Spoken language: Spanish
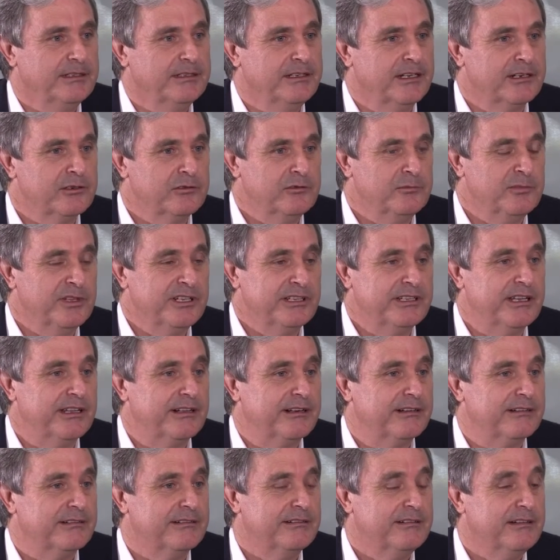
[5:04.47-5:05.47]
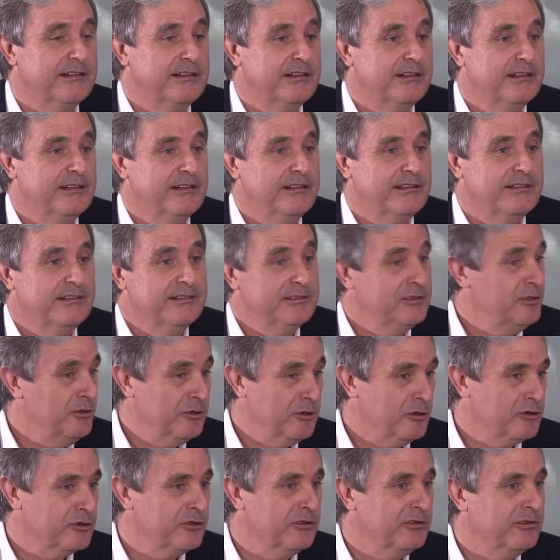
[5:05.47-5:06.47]
argumentar
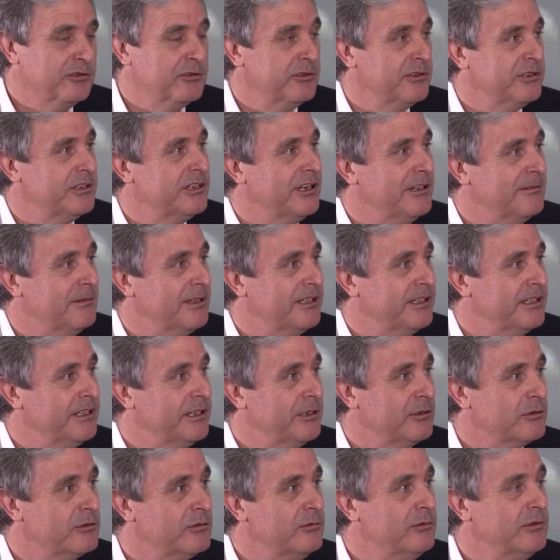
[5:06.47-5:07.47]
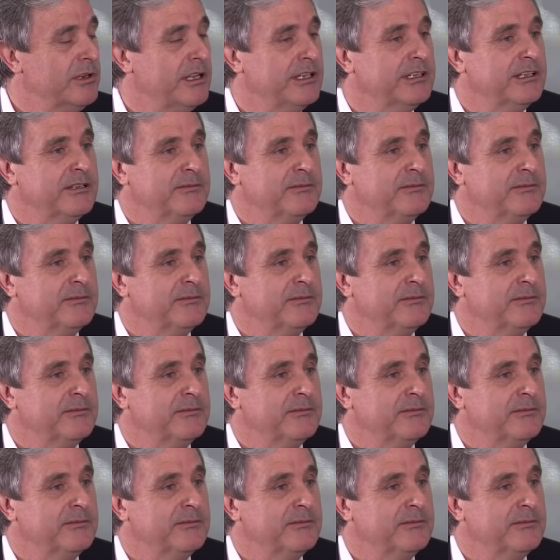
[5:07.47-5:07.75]
no solo es la materia oscura,